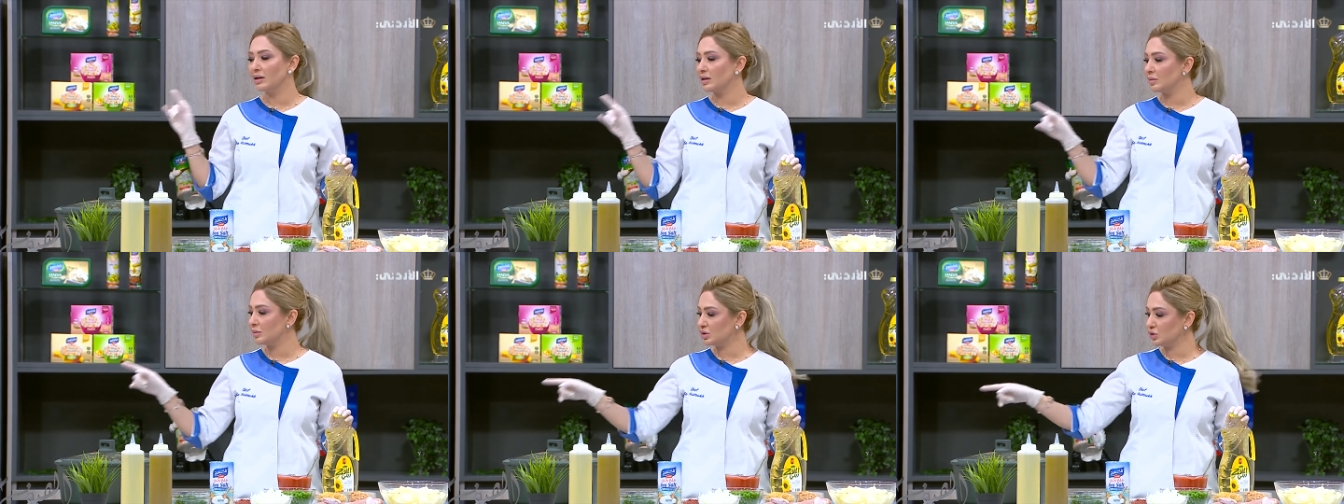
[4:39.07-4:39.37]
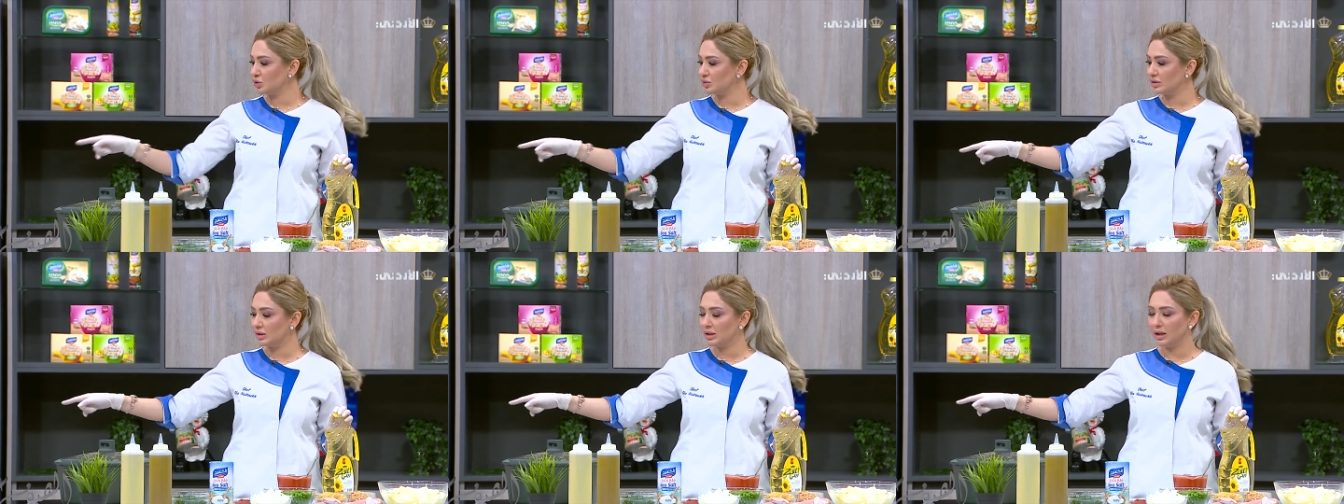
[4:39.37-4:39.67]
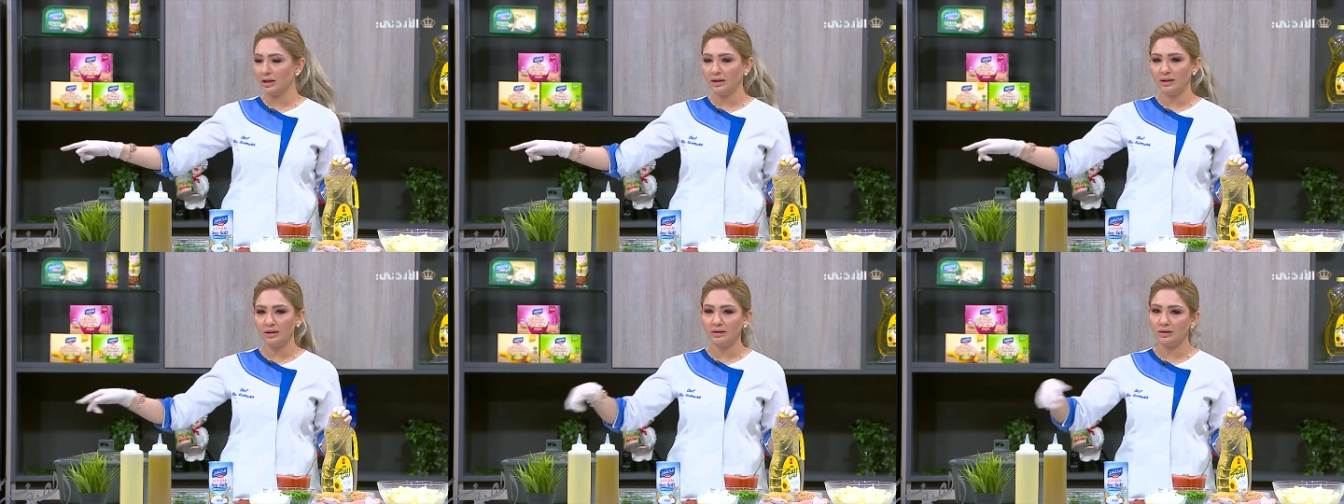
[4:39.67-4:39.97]
بس حطيها
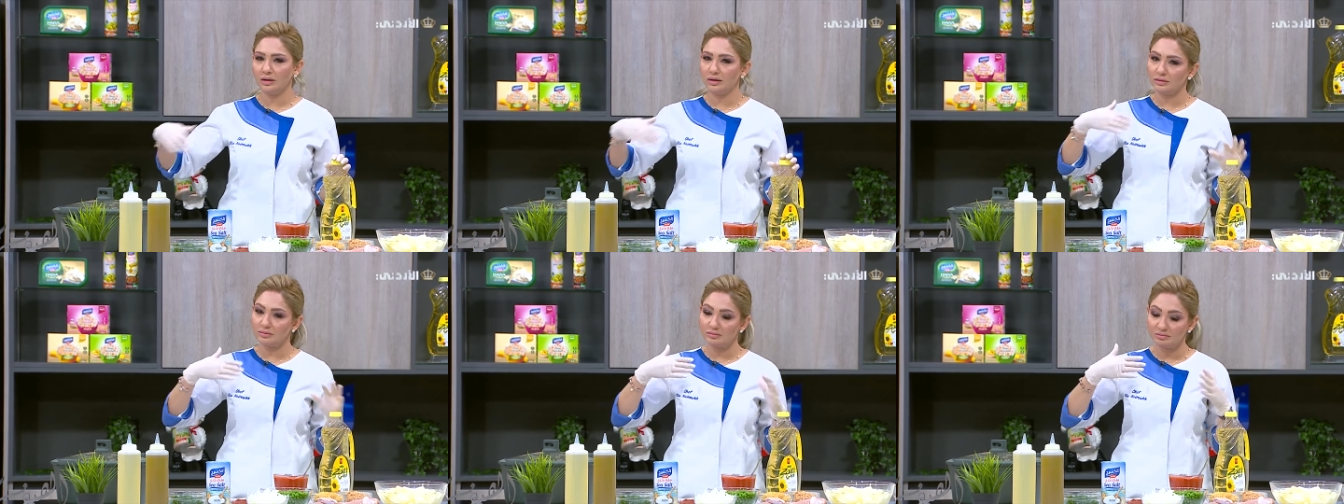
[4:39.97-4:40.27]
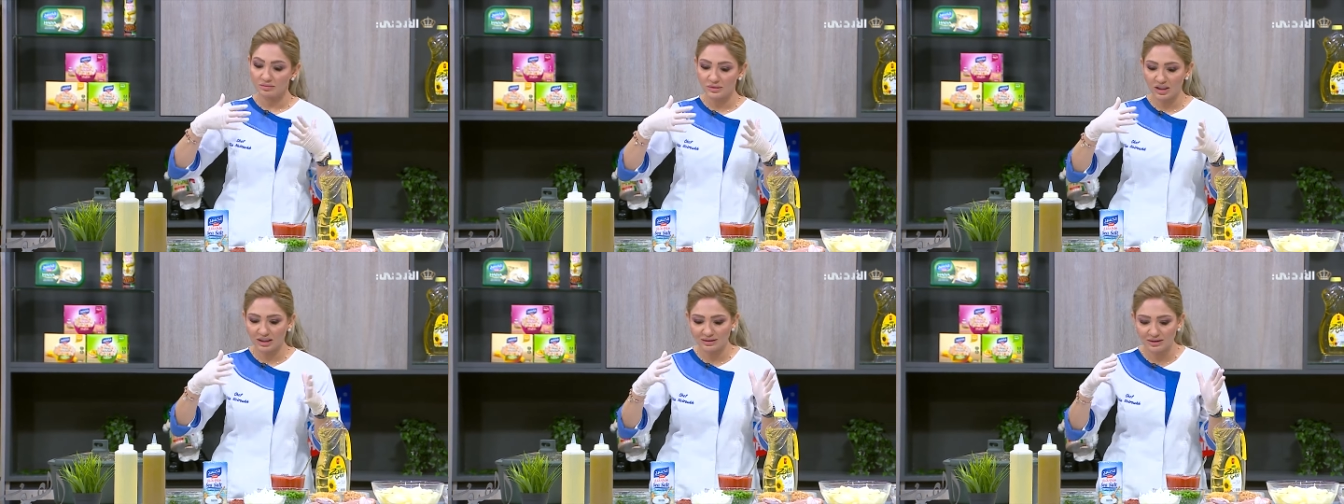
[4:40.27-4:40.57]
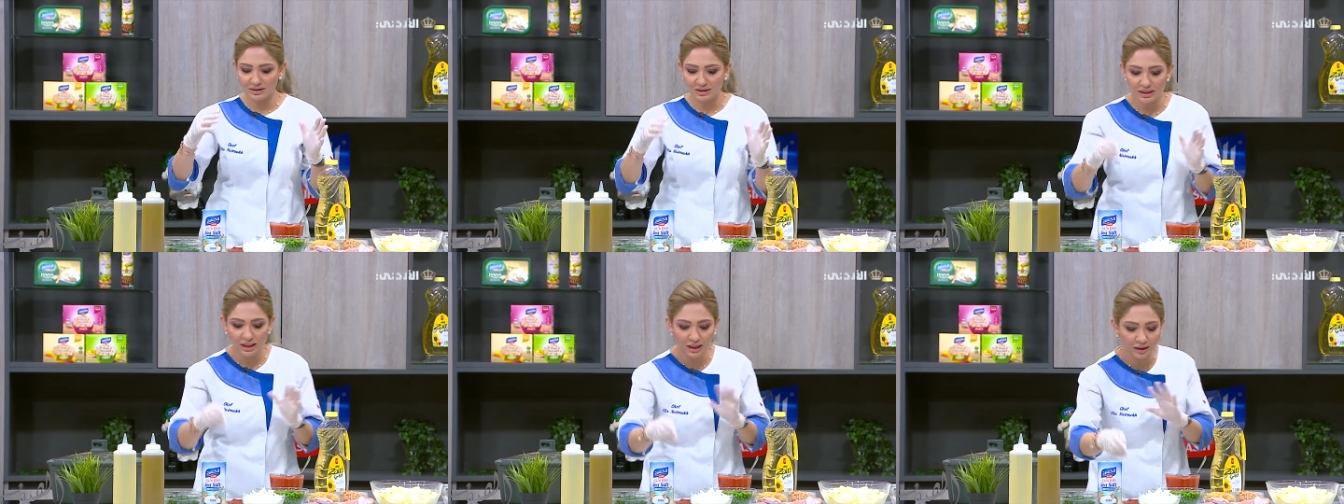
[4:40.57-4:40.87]
على النار تعطي
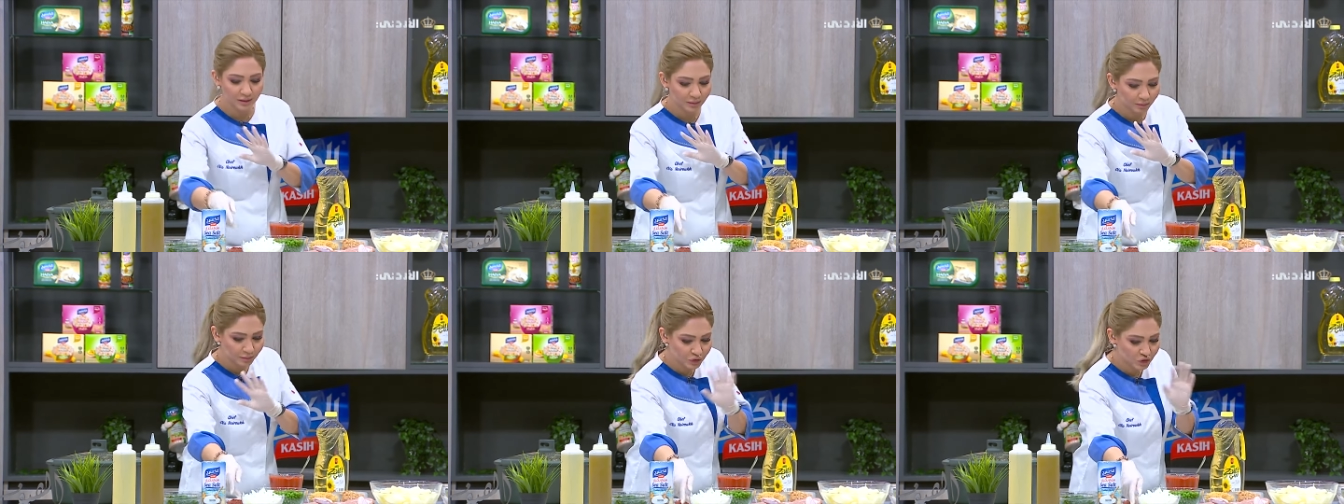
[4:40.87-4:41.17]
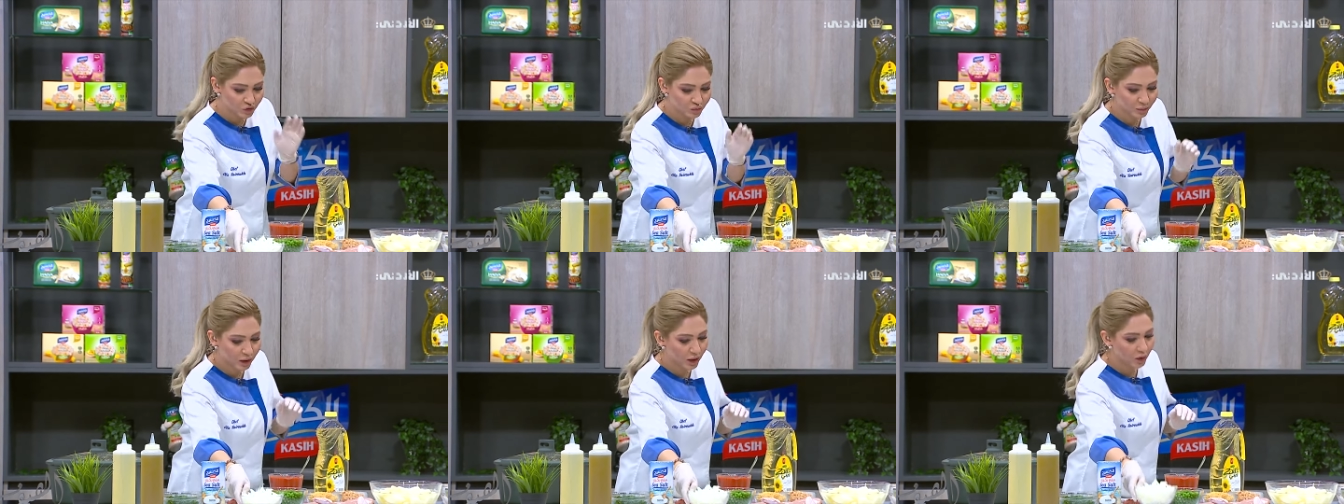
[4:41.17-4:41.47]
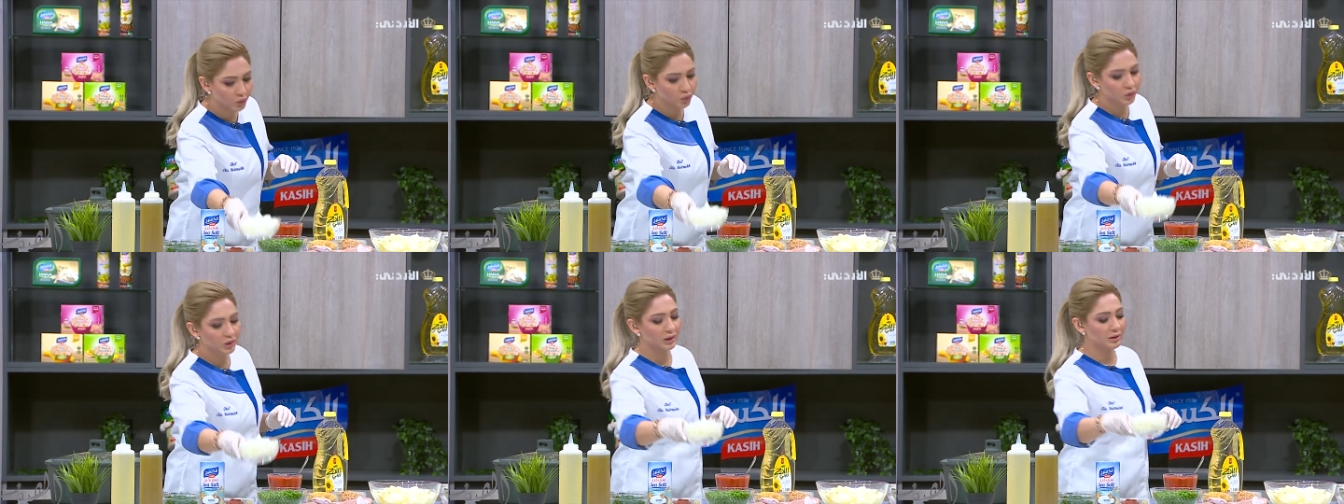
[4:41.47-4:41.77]
ريحه مش
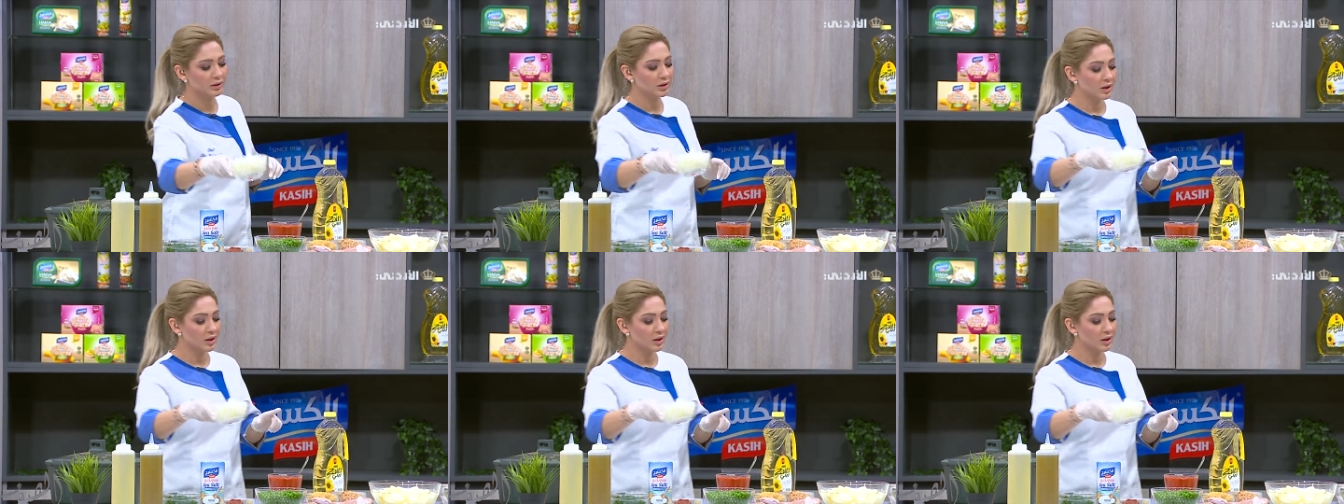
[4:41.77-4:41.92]
معقوله